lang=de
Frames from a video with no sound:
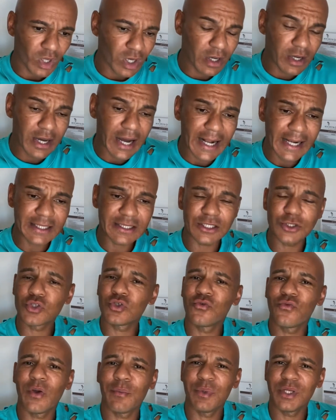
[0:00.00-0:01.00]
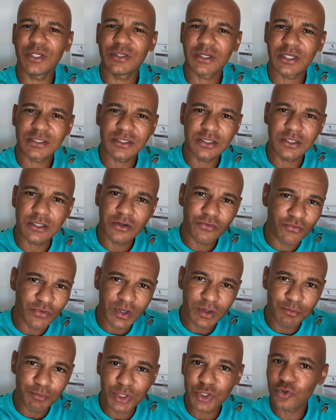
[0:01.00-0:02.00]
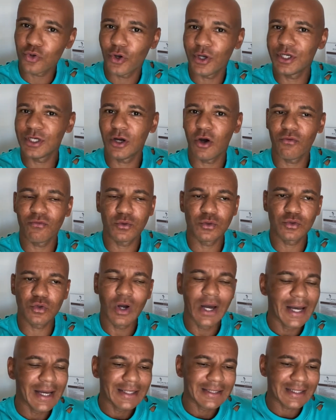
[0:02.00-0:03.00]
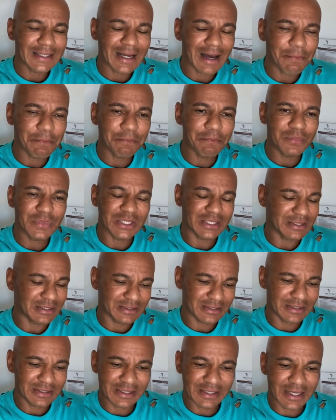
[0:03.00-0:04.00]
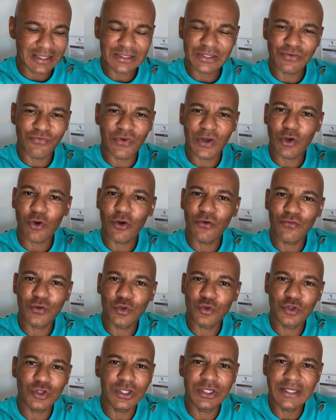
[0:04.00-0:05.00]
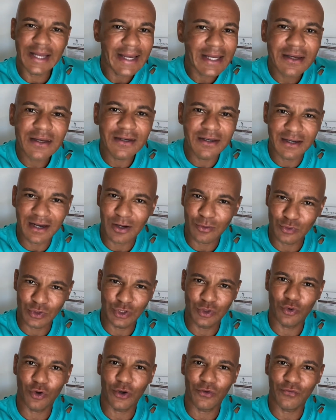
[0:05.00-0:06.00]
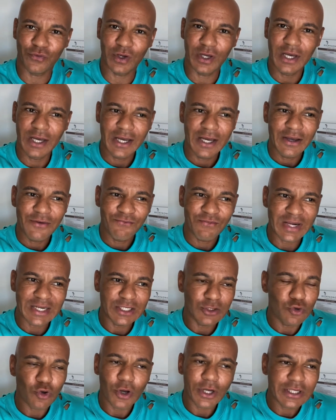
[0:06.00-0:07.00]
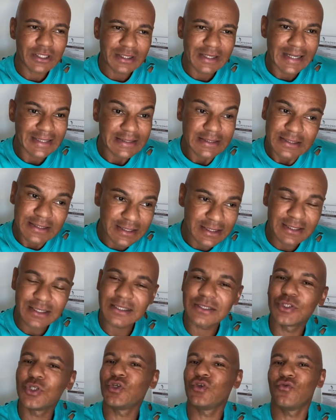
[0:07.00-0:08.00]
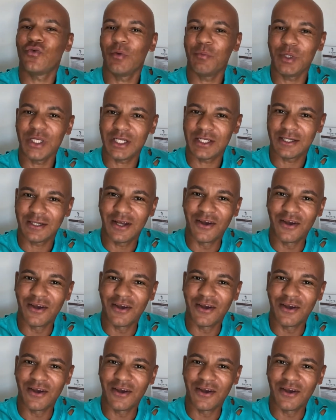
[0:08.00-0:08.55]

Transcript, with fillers: äh, allen das zu verbieten, dass sie irgendwie Bitcoin kaufen und so, dann, haben, dann sind die ganzen Verkäufe durch die Decke gegangen die Käufe. Weil die Leute lassen sich das nicht verbieten.